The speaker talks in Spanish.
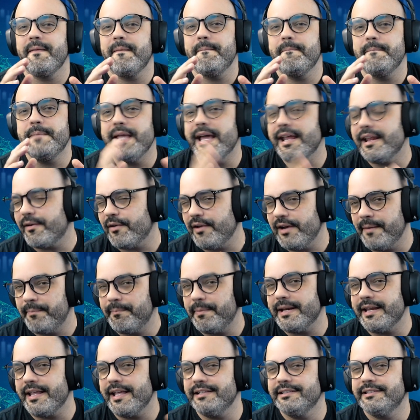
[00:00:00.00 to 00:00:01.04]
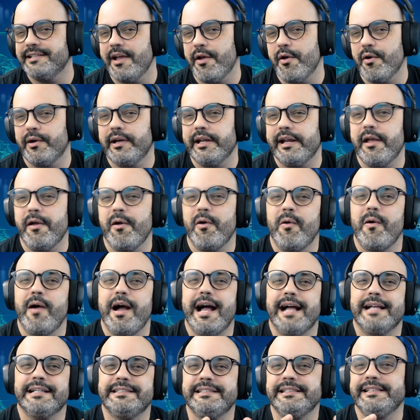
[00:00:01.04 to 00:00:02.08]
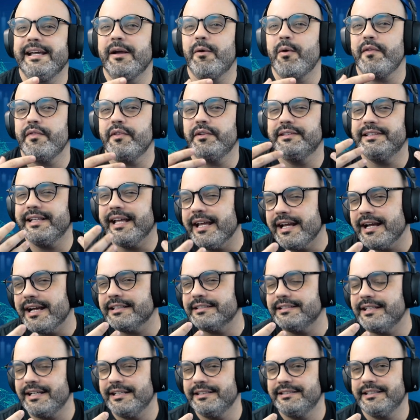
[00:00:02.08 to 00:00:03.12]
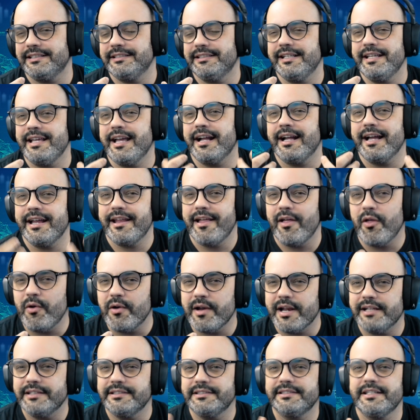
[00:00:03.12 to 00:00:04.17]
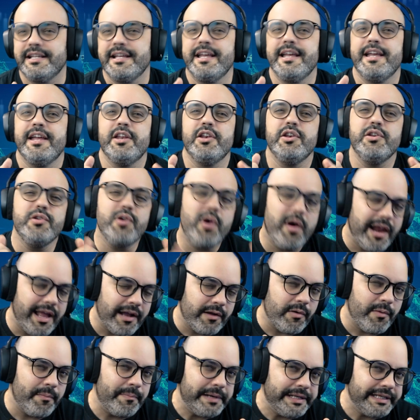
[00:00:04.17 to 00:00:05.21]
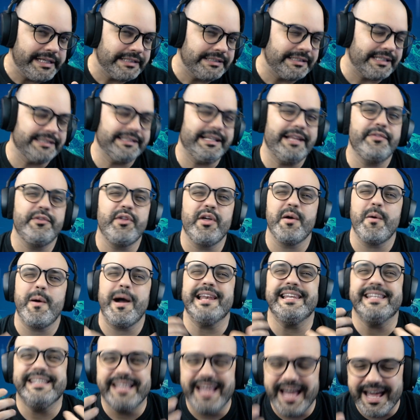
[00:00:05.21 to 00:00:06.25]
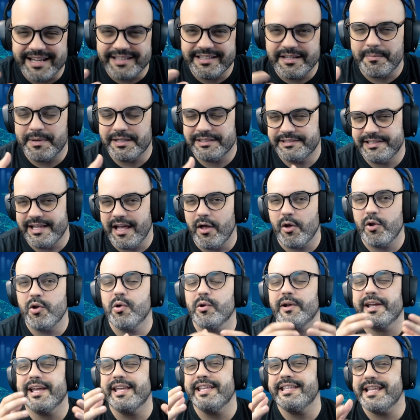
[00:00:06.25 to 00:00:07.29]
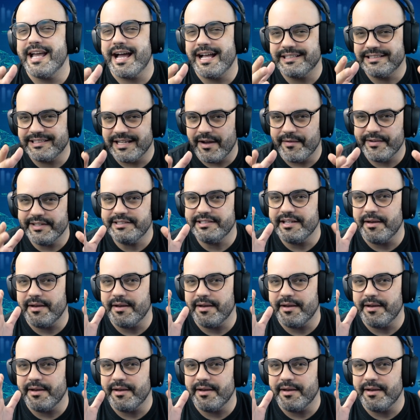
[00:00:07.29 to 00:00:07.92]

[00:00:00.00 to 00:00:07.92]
Viene con la experiencia, yo creo, así que cuando tengas las estrategias ganadoras, no las compliques tratando de validar demasiado lo que ya sabes y